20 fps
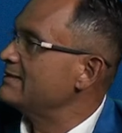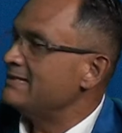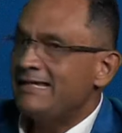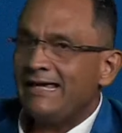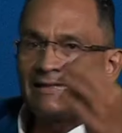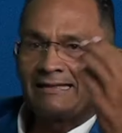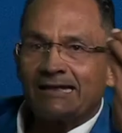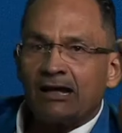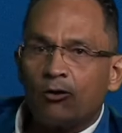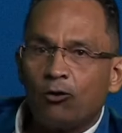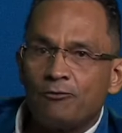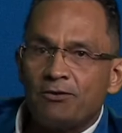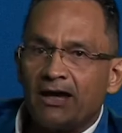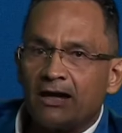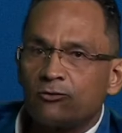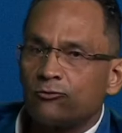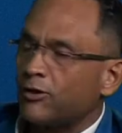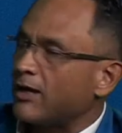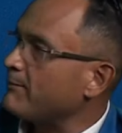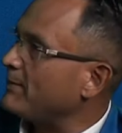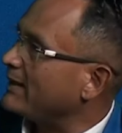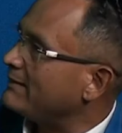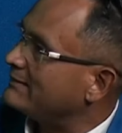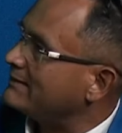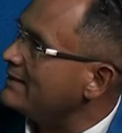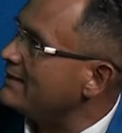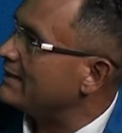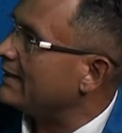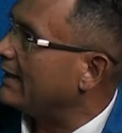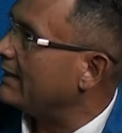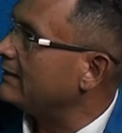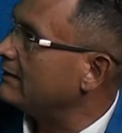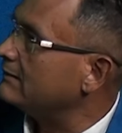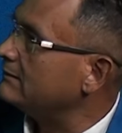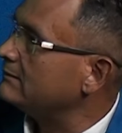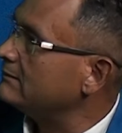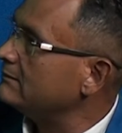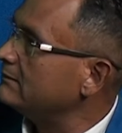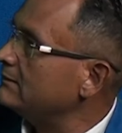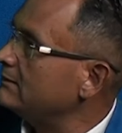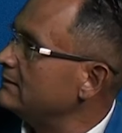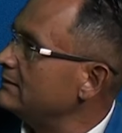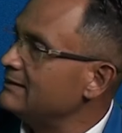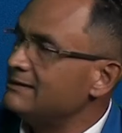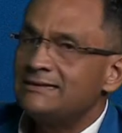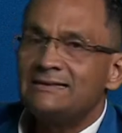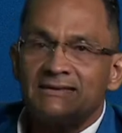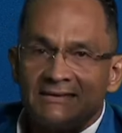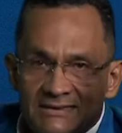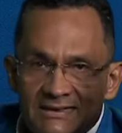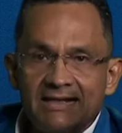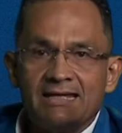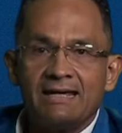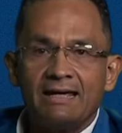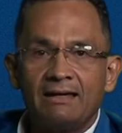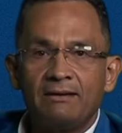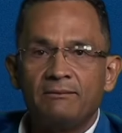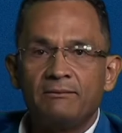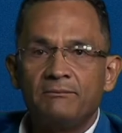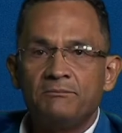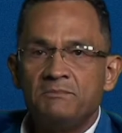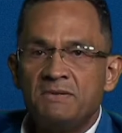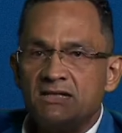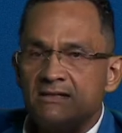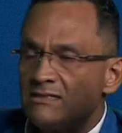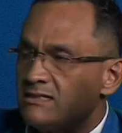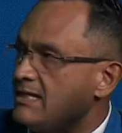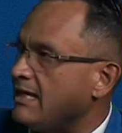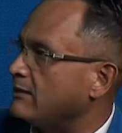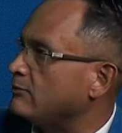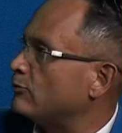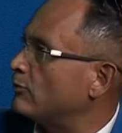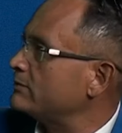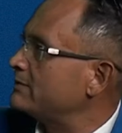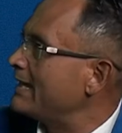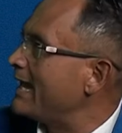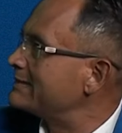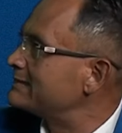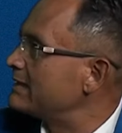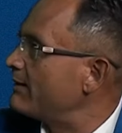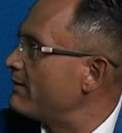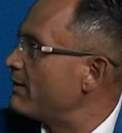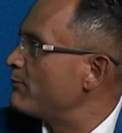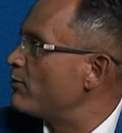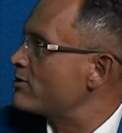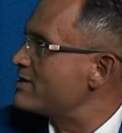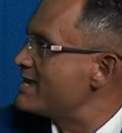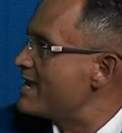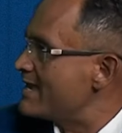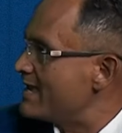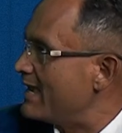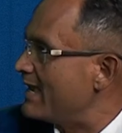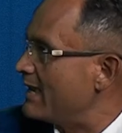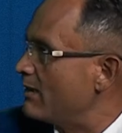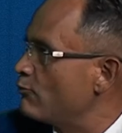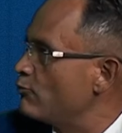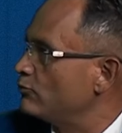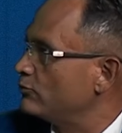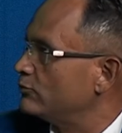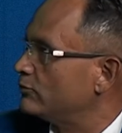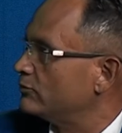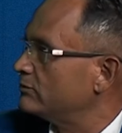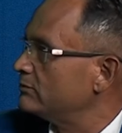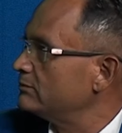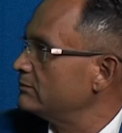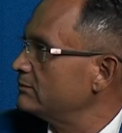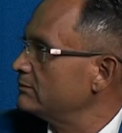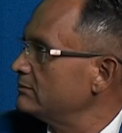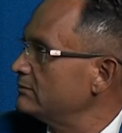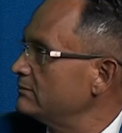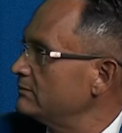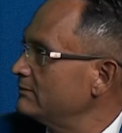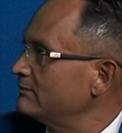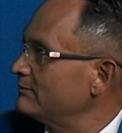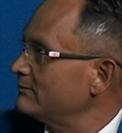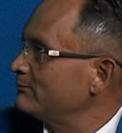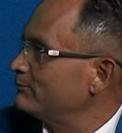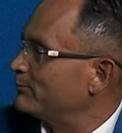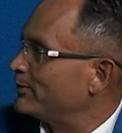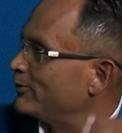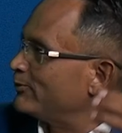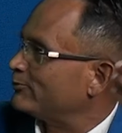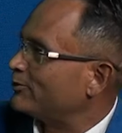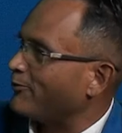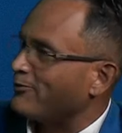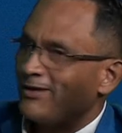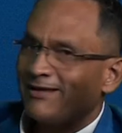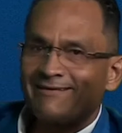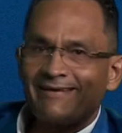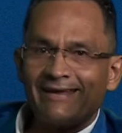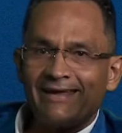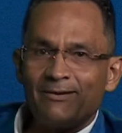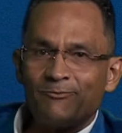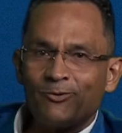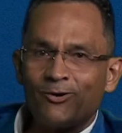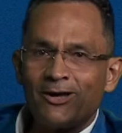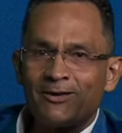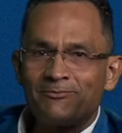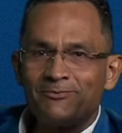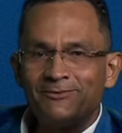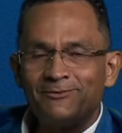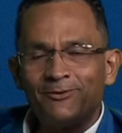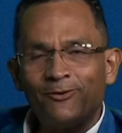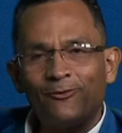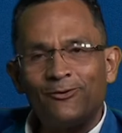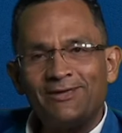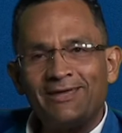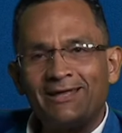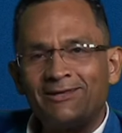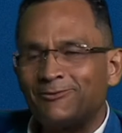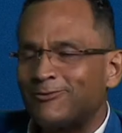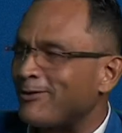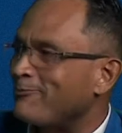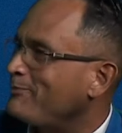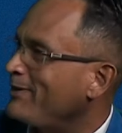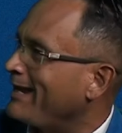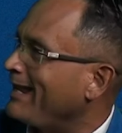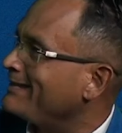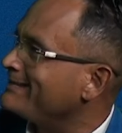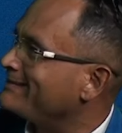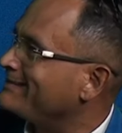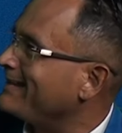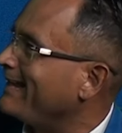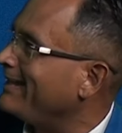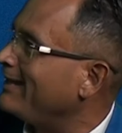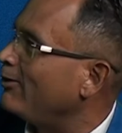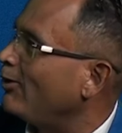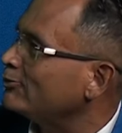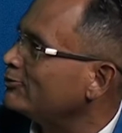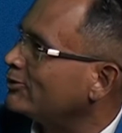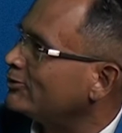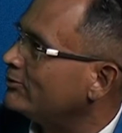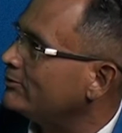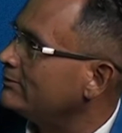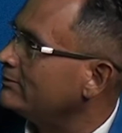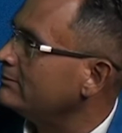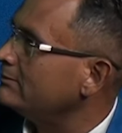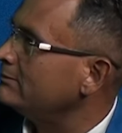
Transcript: Y este gobierno de mentira sigue mintiendo. Ya sabemos quién es en uno, pero todavía seguimos oyendo esperanza del otro.